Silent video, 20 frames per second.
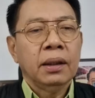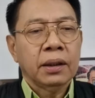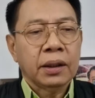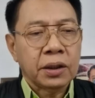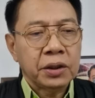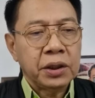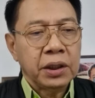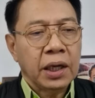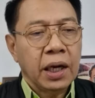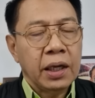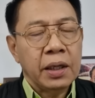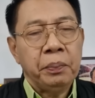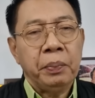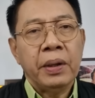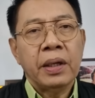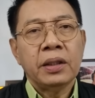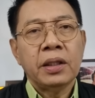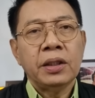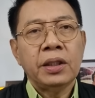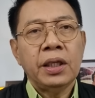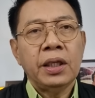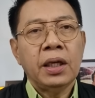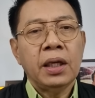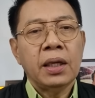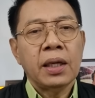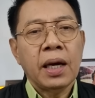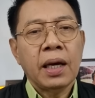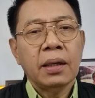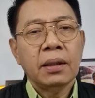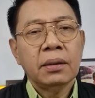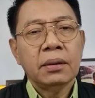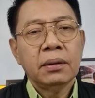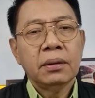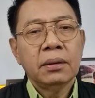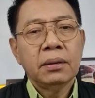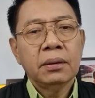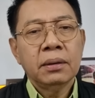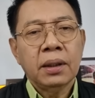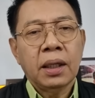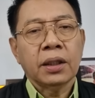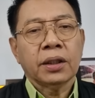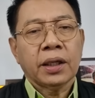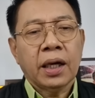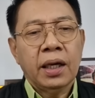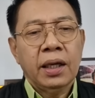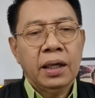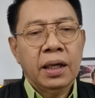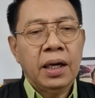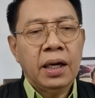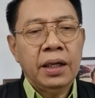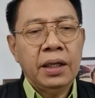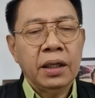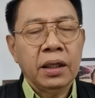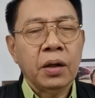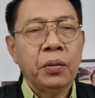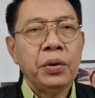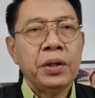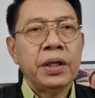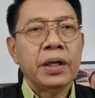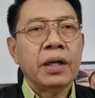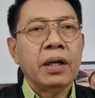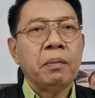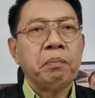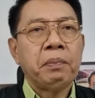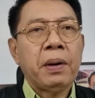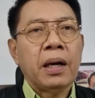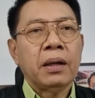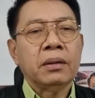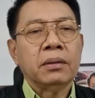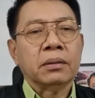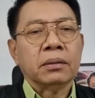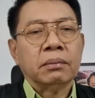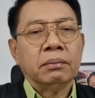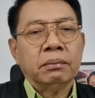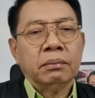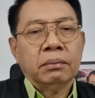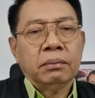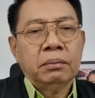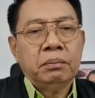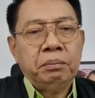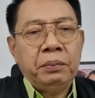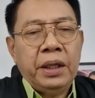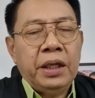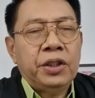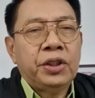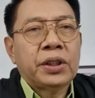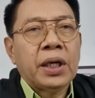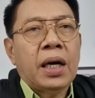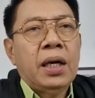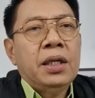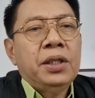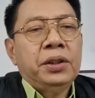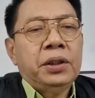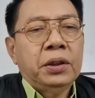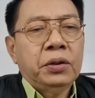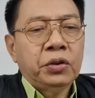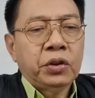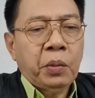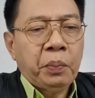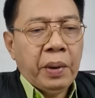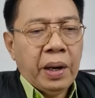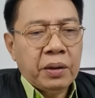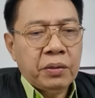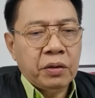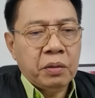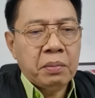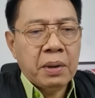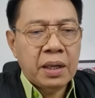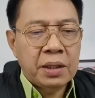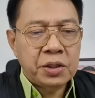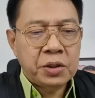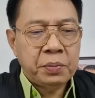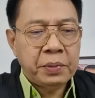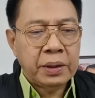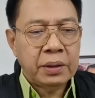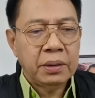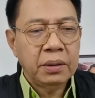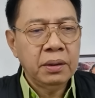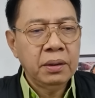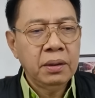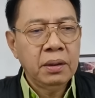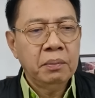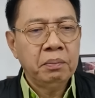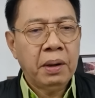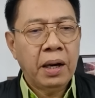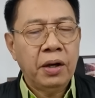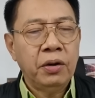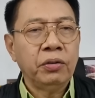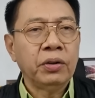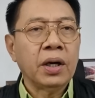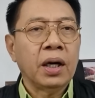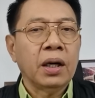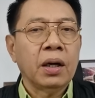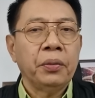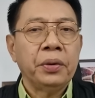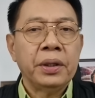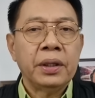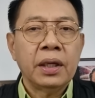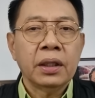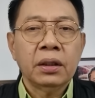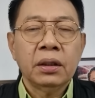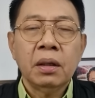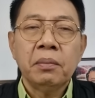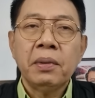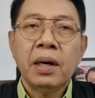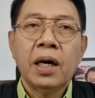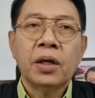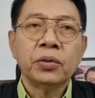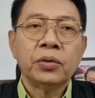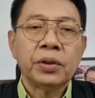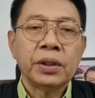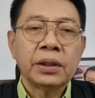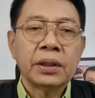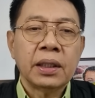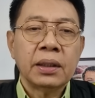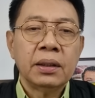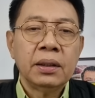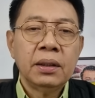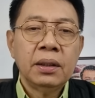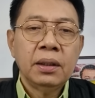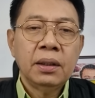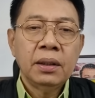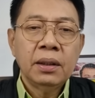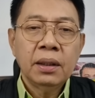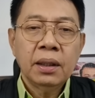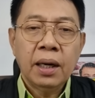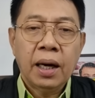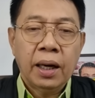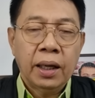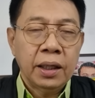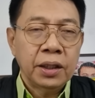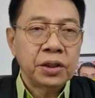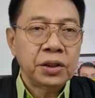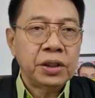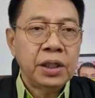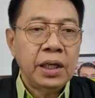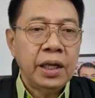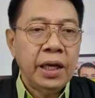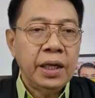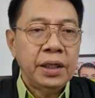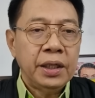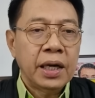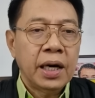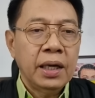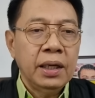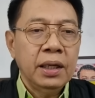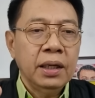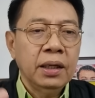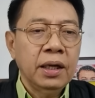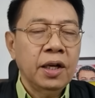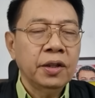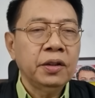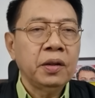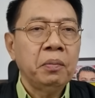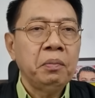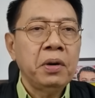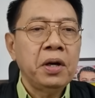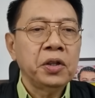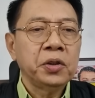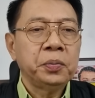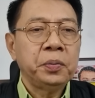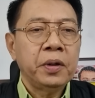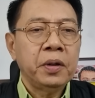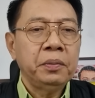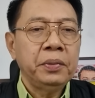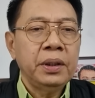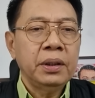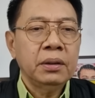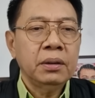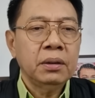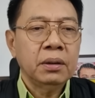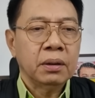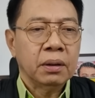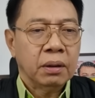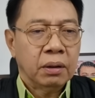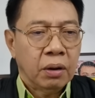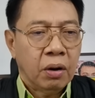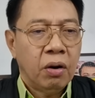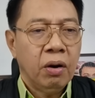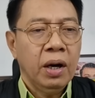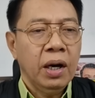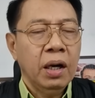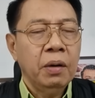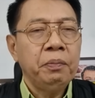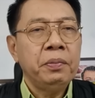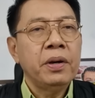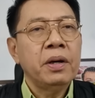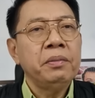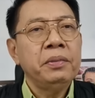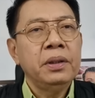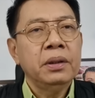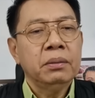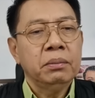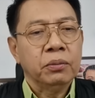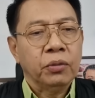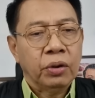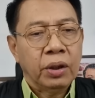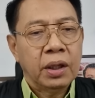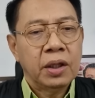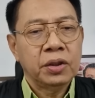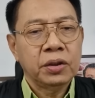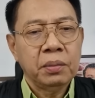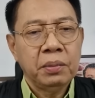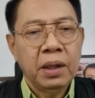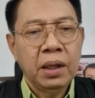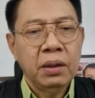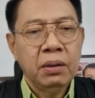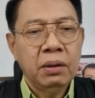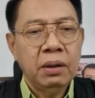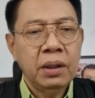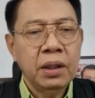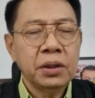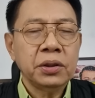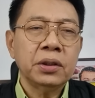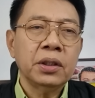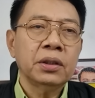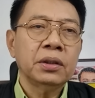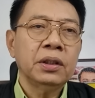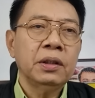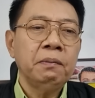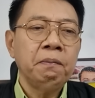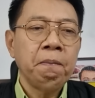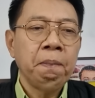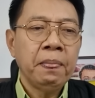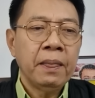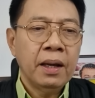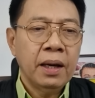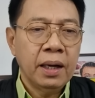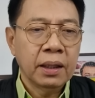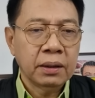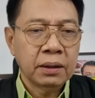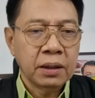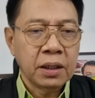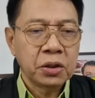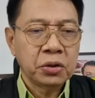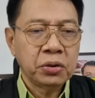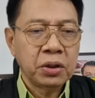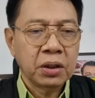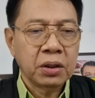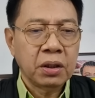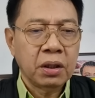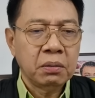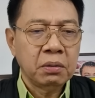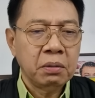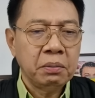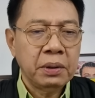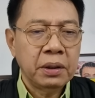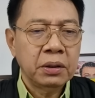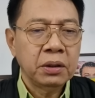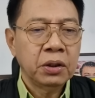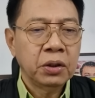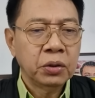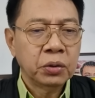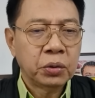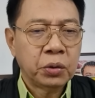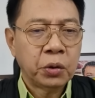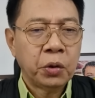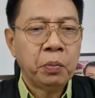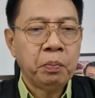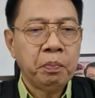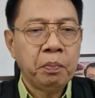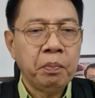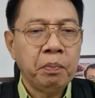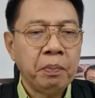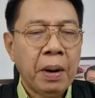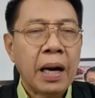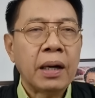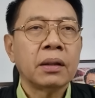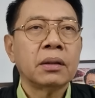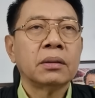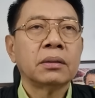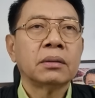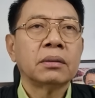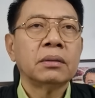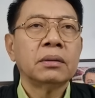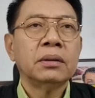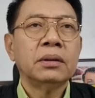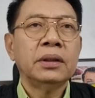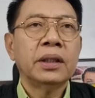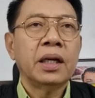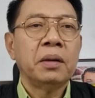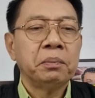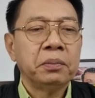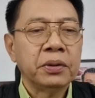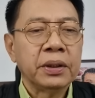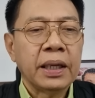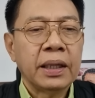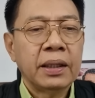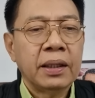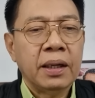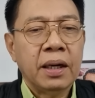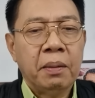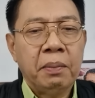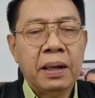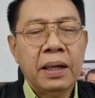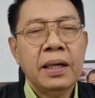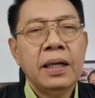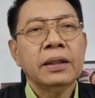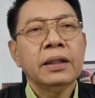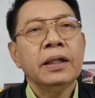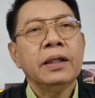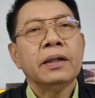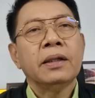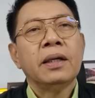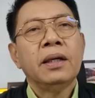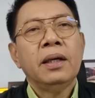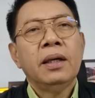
Kasi nga, pinatitigil na. At kayang-kayang gawin niya ng pagkor. Mm-hmm. Big challenge ito sa pagkor management. Paano gagawin? At ng mga otoridad. Kakansilahin yan ang lahat ng mayor's permit, local permit mula sa mga local executive at national government through PAGCO. Yan po yan. Abangan natin.